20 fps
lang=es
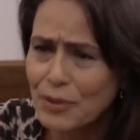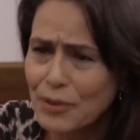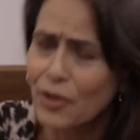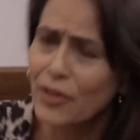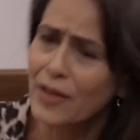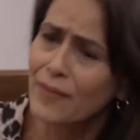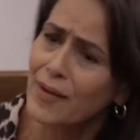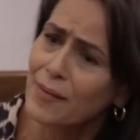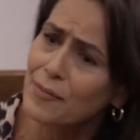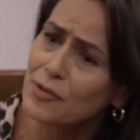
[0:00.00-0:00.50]

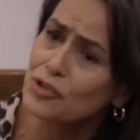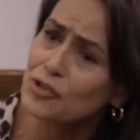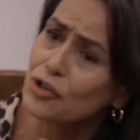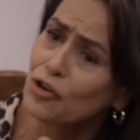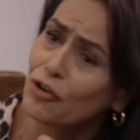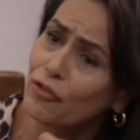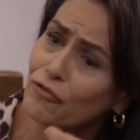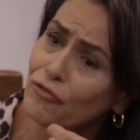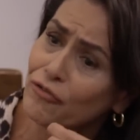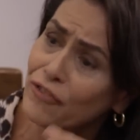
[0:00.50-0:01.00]
pero debemos
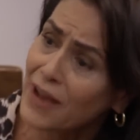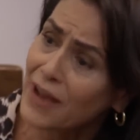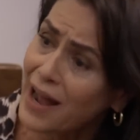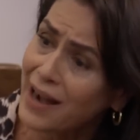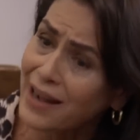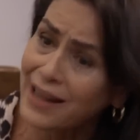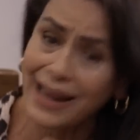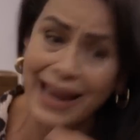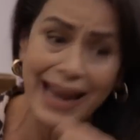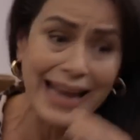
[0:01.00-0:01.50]

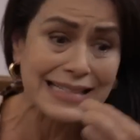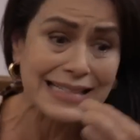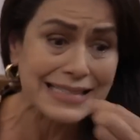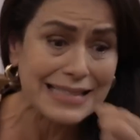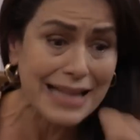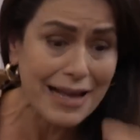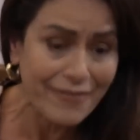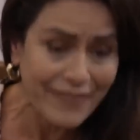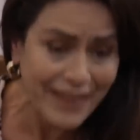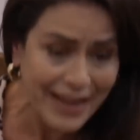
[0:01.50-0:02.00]
confiar que
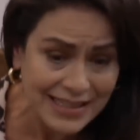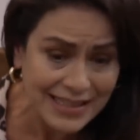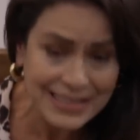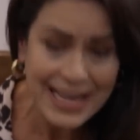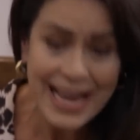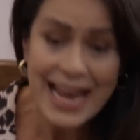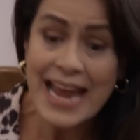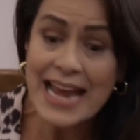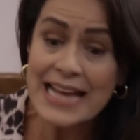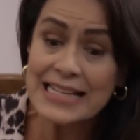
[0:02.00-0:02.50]
esta vez
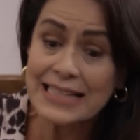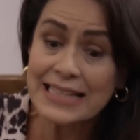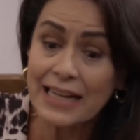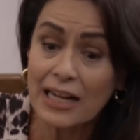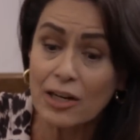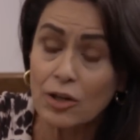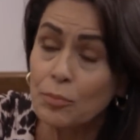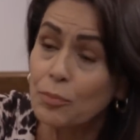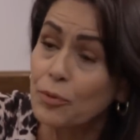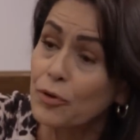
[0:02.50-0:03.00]

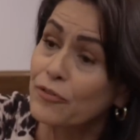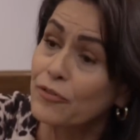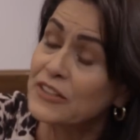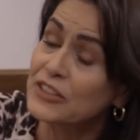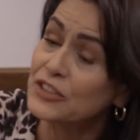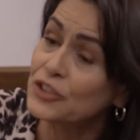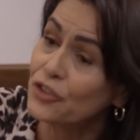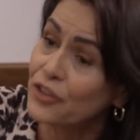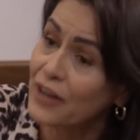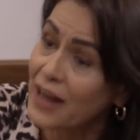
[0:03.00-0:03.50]
estará con
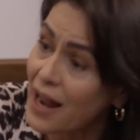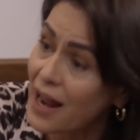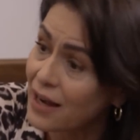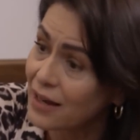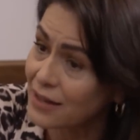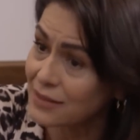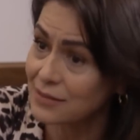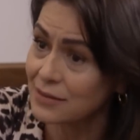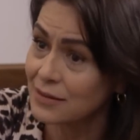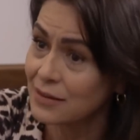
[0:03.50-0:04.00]

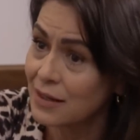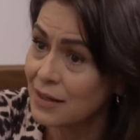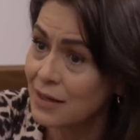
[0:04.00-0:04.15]
profesionales